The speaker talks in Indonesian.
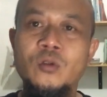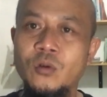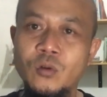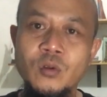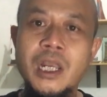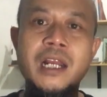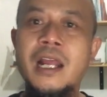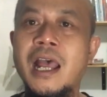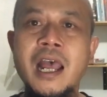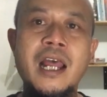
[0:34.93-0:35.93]
turunkan
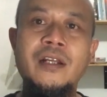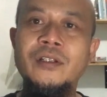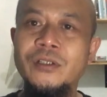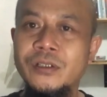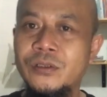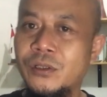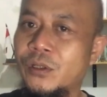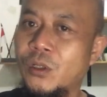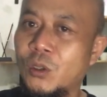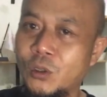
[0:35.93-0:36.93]
Anies
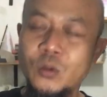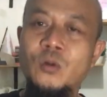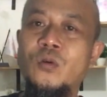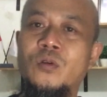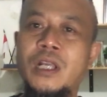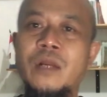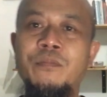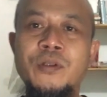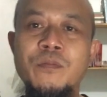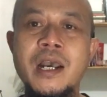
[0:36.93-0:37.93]

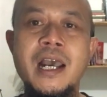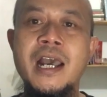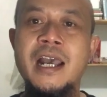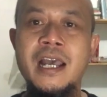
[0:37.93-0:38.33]
turunkan Bima